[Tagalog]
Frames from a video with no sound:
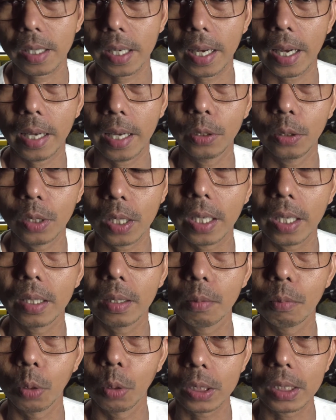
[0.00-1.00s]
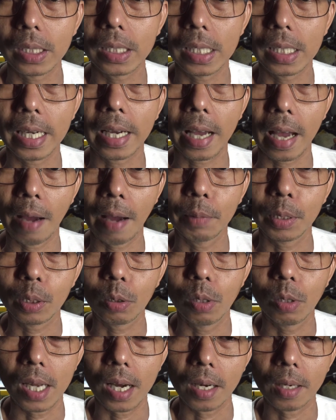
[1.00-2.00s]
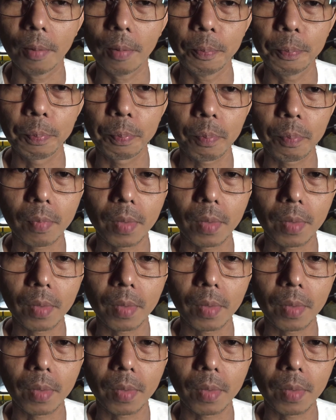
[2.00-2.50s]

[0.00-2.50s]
Kaya yun ang mostly ginagamit ko lang.